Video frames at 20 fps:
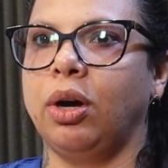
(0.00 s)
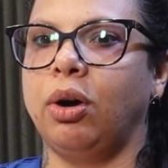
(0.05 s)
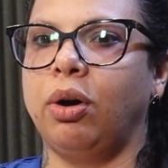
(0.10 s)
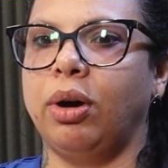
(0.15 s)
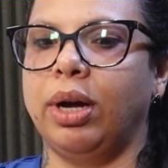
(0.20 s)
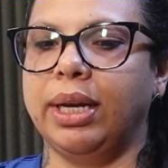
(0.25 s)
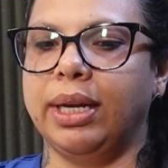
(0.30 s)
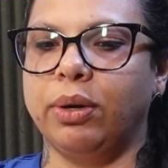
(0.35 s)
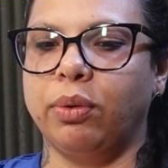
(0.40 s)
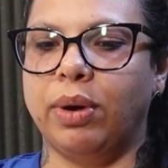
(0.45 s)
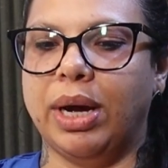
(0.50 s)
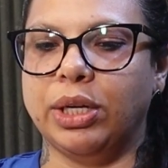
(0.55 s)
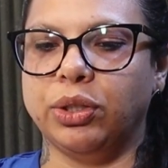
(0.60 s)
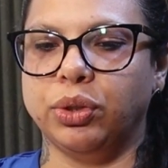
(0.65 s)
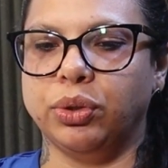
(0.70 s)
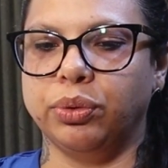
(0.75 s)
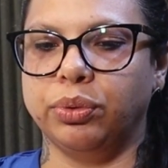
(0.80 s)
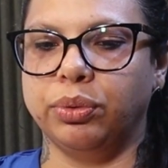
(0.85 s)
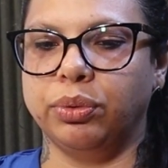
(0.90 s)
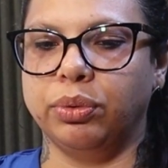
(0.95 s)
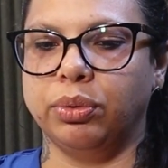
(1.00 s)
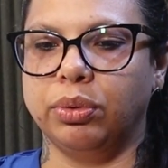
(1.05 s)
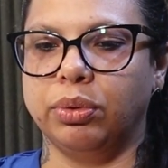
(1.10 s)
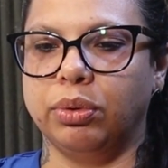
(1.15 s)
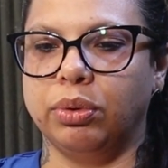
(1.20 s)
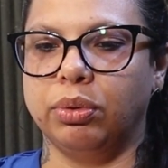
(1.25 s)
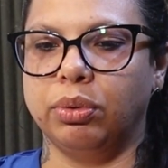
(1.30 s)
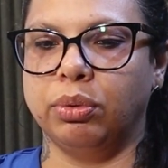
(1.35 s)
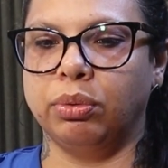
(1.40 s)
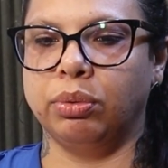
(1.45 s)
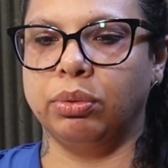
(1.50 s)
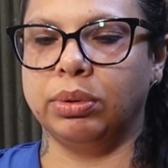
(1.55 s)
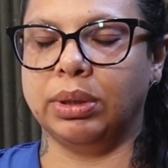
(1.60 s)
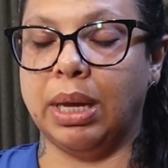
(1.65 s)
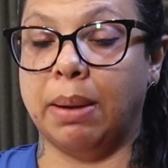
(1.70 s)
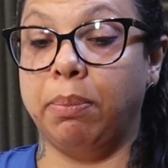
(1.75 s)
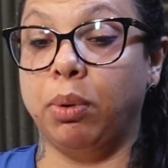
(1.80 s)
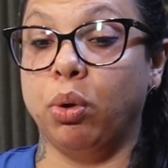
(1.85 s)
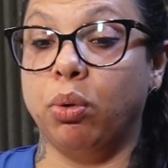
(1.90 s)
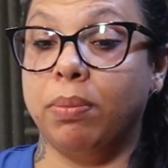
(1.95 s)
Olha, eu acho o, o
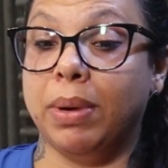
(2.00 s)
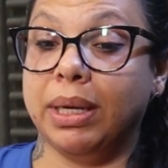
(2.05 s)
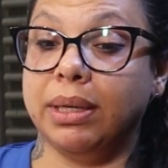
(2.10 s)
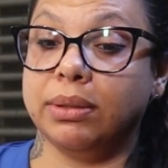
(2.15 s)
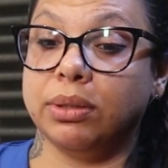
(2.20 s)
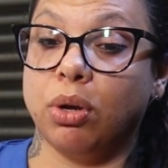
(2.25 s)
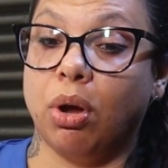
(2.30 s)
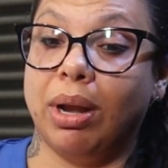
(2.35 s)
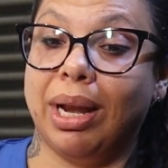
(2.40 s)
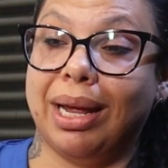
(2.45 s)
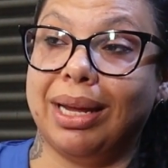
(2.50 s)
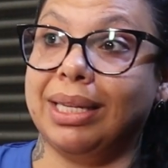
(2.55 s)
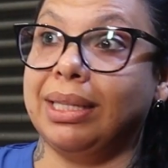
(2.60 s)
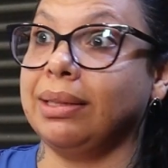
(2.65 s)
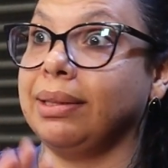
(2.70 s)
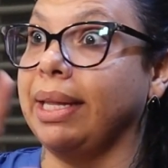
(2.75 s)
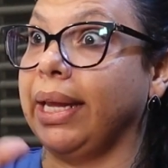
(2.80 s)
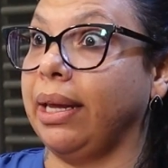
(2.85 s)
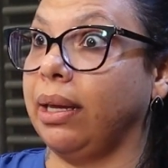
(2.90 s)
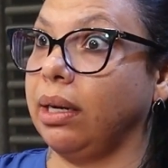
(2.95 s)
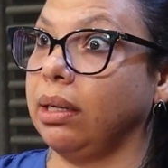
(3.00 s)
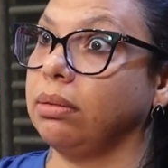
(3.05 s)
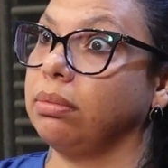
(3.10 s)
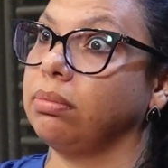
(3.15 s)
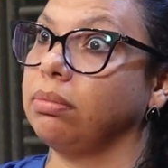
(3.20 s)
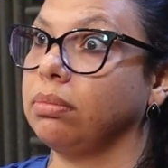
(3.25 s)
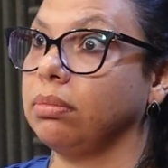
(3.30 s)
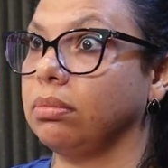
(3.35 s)
Tableau uma escola inteira.